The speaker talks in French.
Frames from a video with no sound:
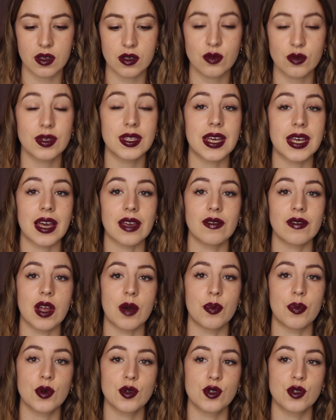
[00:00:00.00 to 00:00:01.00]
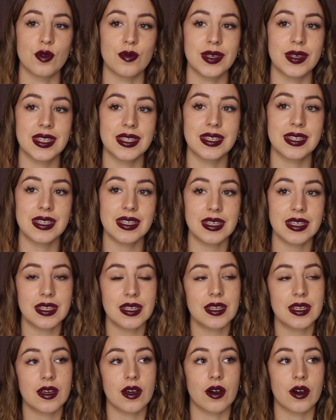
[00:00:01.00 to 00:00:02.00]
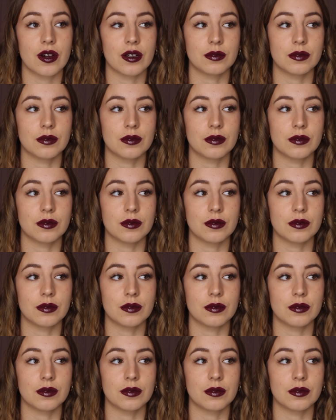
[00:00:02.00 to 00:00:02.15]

Ensuite arrive la pause de midi.